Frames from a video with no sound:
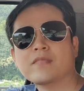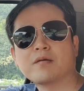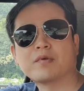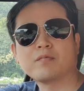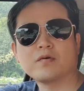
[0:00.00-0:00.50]

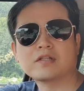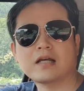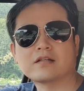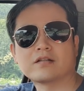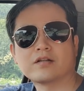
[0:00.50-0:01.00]
비보호
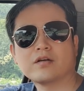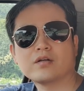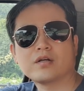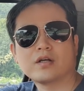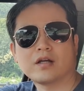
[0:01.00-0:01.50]
좌회전은요
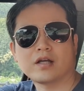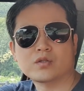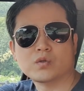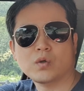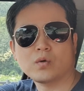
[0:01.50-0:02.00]
에,
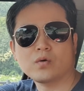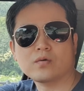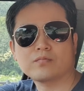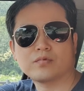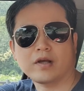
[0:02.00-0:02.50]

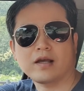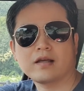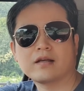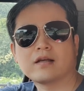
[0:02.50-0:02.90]
초록불에